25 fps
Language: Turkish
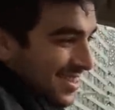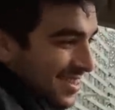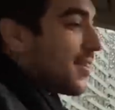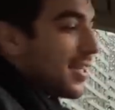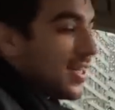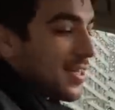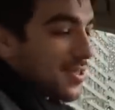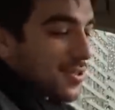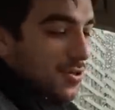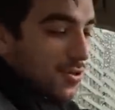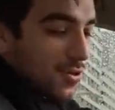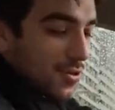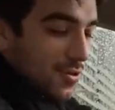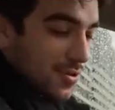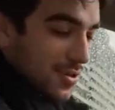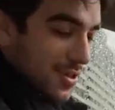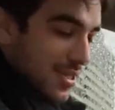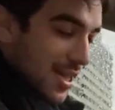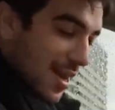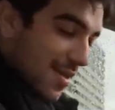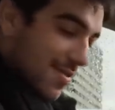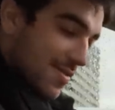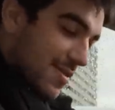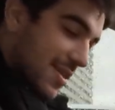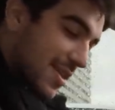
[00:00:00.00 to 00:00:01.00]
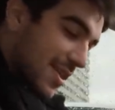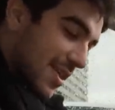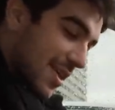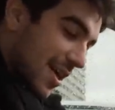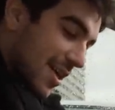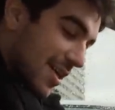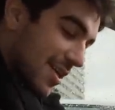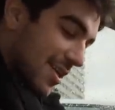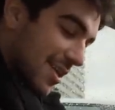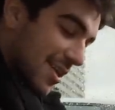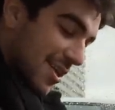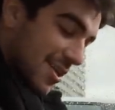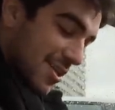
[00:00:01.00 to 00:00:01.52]
En son servisteki
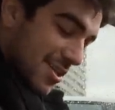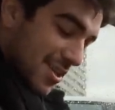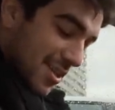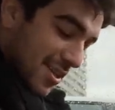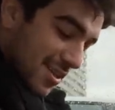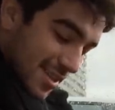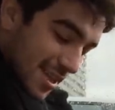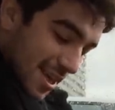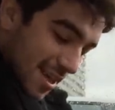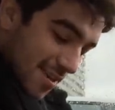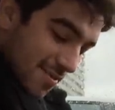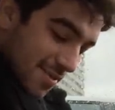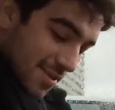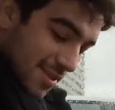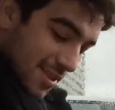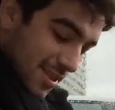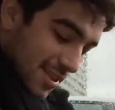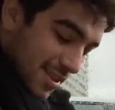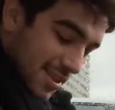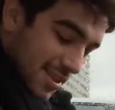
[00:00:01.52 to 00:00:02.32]
arkadaşlar serviste